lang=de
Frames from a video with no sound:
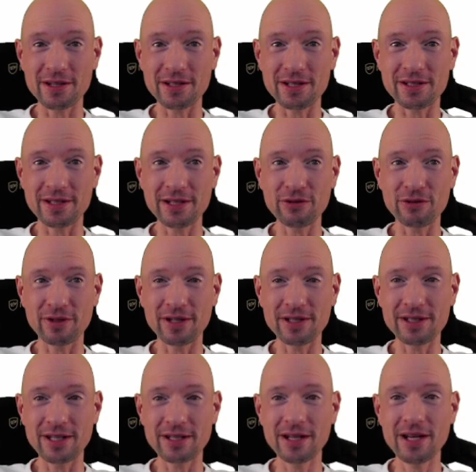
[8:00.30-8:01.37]
sind. Und ihr
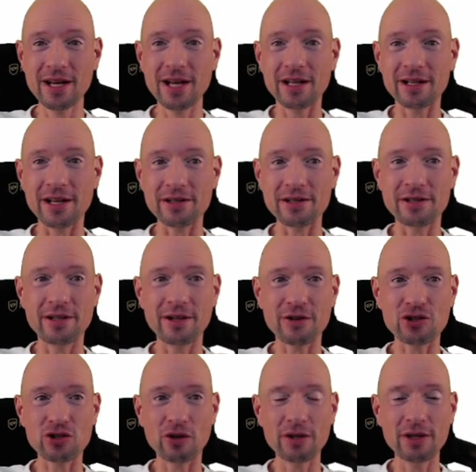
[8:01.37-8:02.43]
seht, dass es hier
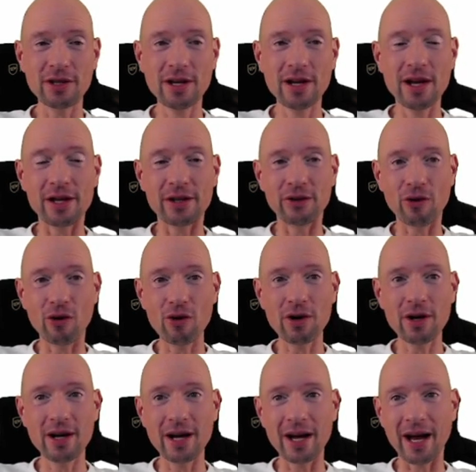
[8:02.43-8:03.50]
schon noch
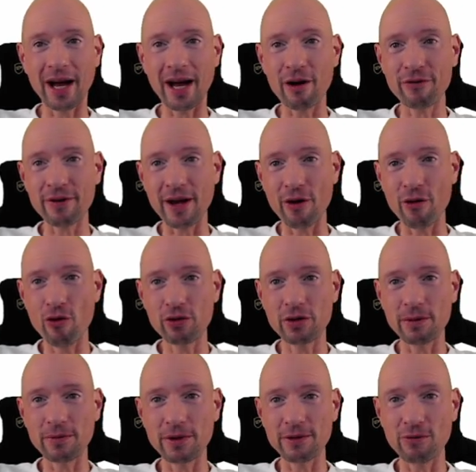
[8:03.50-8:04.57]
äh, auf
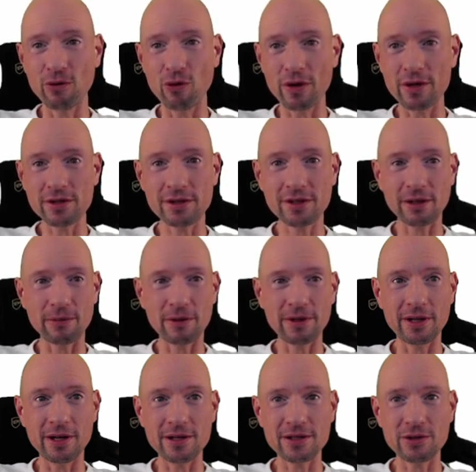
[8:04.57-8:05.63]
erhöhtem Niveau ist. Ich kann mal hier
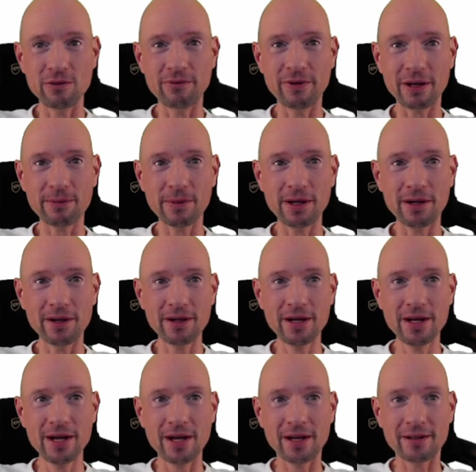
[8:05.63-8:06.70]
den Zoom wegmachen.
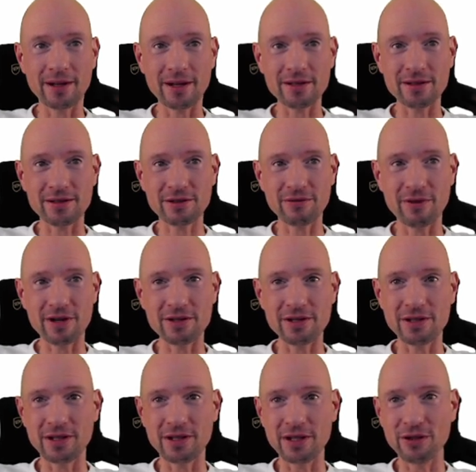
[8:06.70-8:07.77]
Das ist quasi
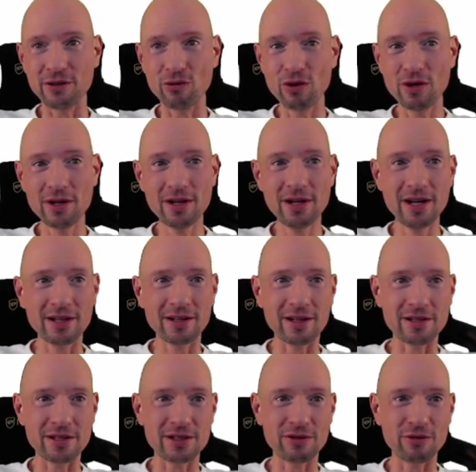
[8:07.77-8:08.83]
die Null, das
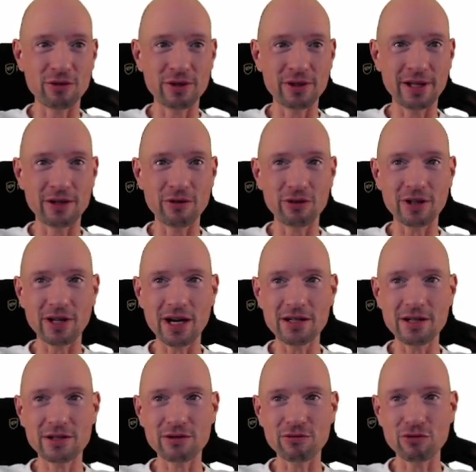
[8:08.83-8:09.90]
ist so der
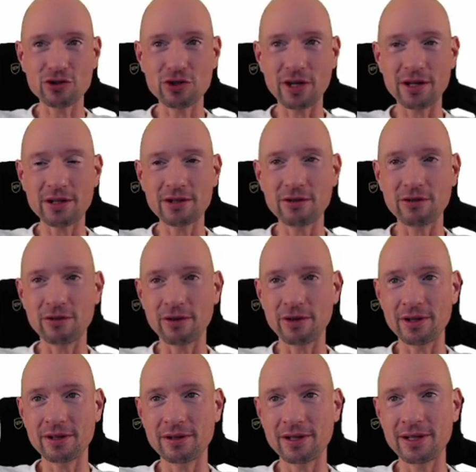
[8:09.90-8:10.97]
neutrale Zustand
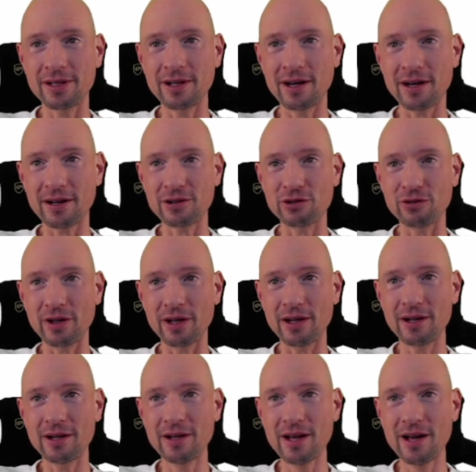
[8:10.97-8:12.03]
und hier
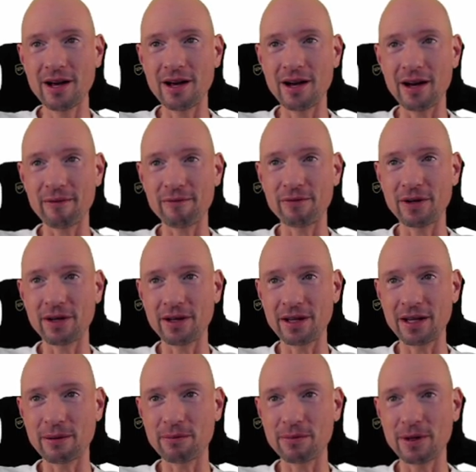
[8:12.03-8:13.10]
aktuell haben wir
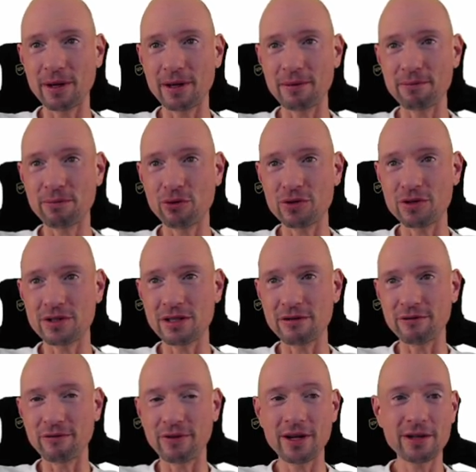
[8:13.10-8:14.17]
eben einen
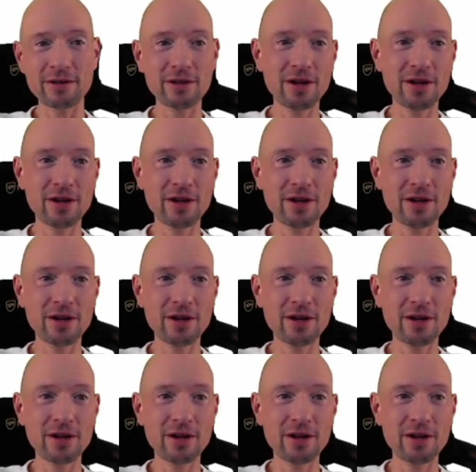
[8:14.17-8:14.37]
positiven Wert,